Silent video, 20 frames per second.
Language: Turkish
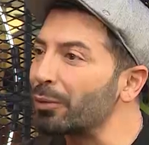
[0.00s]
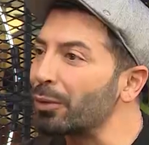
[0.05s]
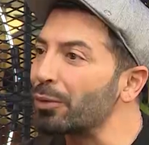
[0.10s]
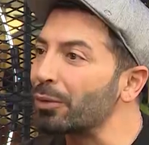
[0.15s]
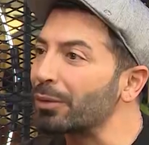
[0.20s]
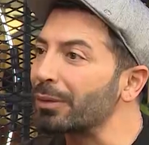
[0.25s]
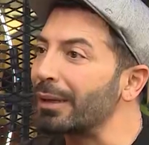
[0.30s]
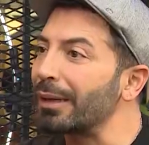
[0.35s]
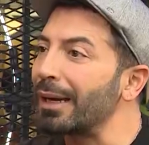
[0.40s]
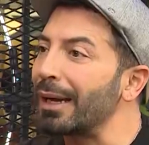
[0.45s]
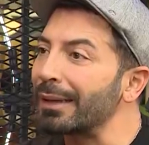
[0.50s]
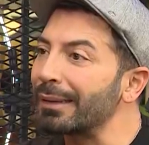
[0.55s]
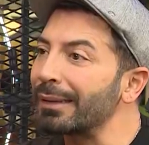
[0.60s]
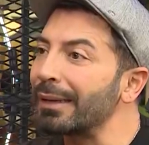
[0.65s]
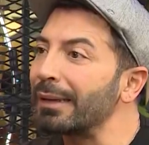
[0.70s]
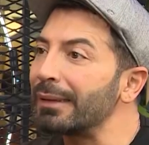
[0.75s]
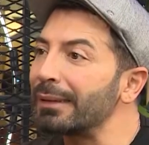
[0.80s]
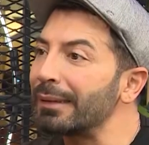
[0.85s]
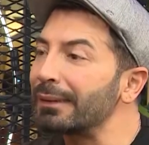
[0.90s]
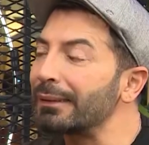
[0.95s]
çocuklar
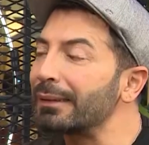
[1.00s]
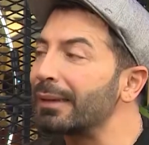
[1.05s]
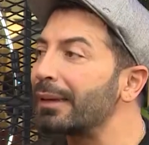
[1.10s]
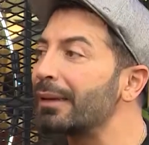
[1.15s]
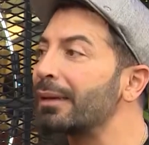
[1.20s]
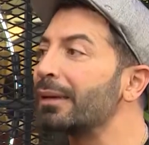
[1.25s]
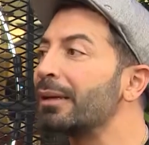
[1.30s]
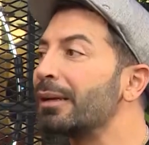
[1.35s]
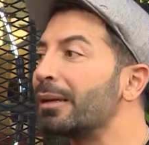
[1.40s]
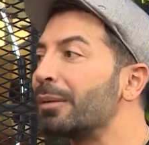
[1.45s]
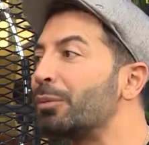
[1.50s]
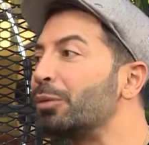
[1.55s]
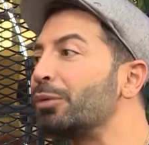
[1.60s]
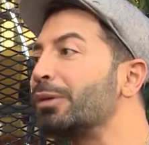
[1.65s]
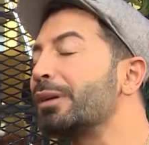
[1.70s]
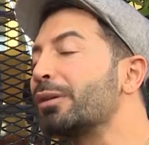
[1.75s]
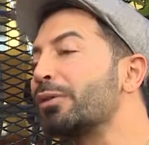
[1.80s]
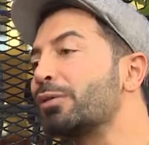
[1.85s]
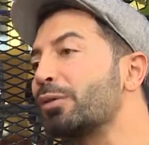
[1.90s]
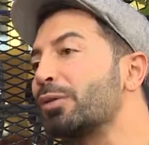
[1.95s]
ergenlikte
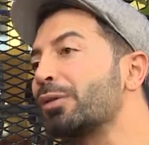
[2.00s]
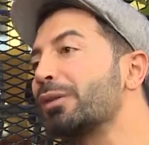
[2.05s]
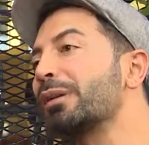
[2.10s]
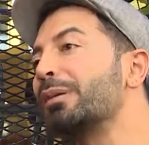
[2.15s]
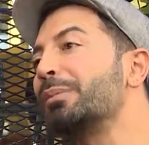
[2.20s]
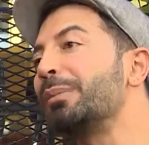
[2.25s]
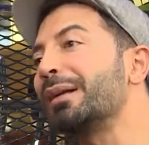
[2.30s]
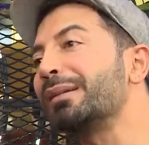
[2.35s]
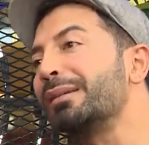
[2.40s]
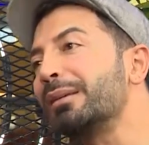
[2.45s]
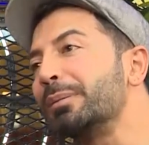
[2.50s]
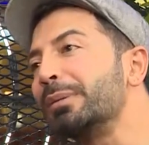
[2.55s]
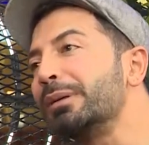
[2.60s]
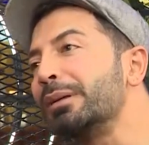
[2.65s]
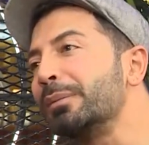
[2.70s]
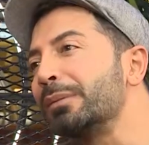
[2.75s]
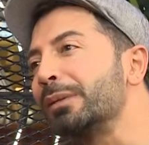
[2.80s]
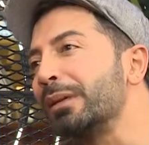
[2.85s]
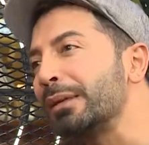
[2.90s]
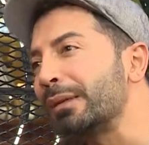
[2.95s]
bunların çocukların madde
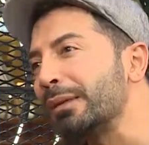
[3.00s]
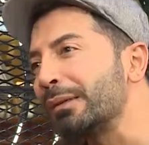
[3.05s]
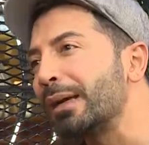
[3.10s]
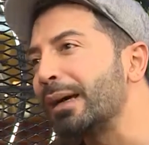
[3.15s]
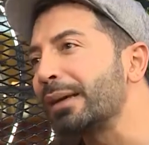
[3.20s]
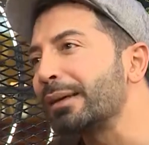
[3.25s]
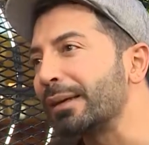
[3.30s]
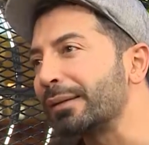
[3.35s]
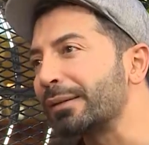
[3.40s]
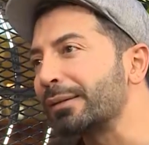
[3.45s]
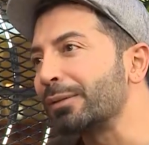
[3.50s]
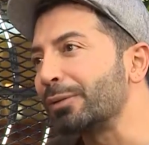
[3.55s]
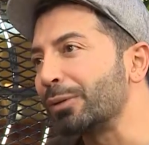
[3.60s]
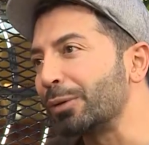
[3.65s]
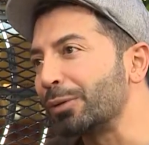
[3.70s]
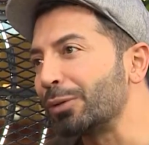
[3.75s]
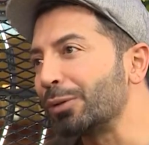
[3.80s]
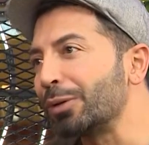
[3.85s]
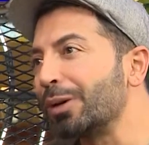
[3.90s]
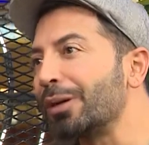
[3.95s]
bağımlılığına daha yatkın
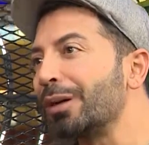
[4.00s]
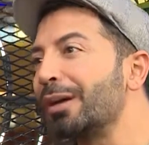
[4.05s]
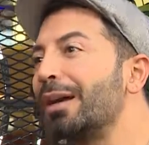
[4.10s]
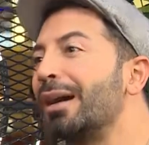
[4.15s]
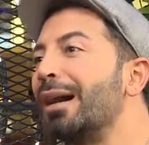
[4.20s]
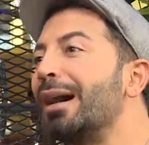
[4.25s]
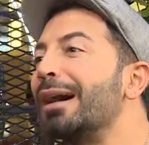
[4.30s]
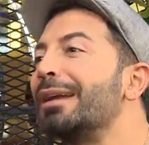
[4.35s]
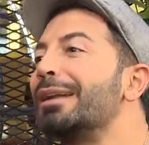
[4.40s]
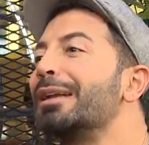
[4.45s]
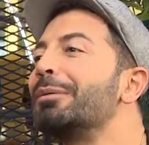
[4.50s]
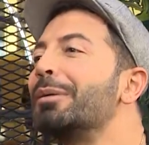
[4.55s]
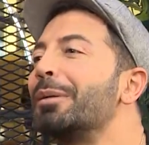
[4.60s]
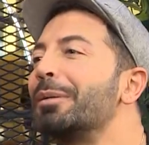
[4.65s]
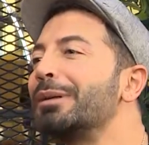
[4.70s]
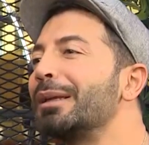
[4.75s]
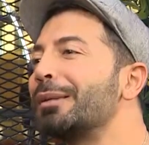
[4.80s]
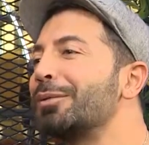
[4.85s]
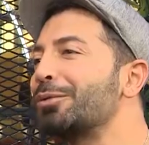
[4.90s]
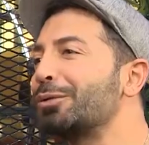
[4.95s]
oluyor. Anne
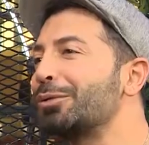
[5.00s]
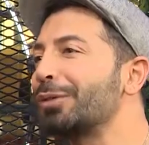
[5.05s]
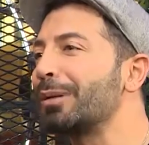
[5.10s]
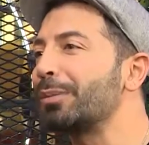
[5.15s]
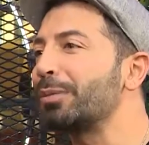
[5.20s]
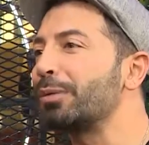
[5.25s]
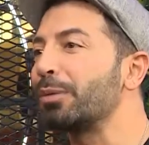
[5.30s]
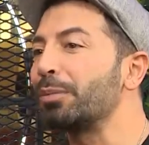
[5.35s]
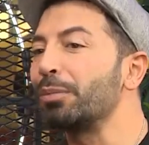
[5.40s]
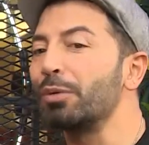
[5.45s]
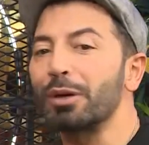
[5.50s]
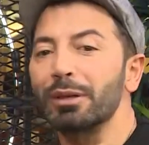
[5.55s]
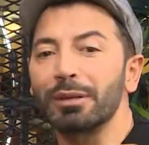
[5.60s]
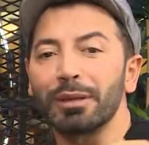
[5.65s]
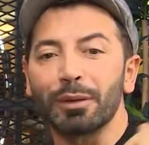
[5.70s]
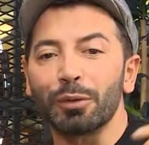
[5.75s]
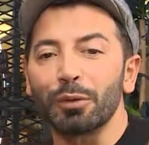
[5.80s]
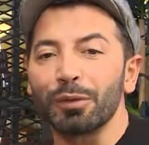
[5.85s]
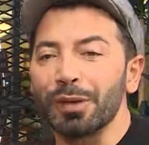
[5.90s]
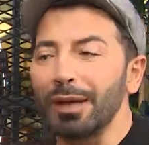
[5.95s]
baba da hep şunu yapıyor. Bu
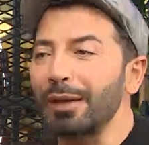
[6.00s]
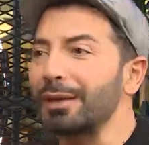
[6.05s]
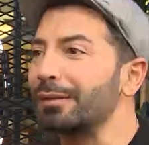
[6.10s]
kadar güzel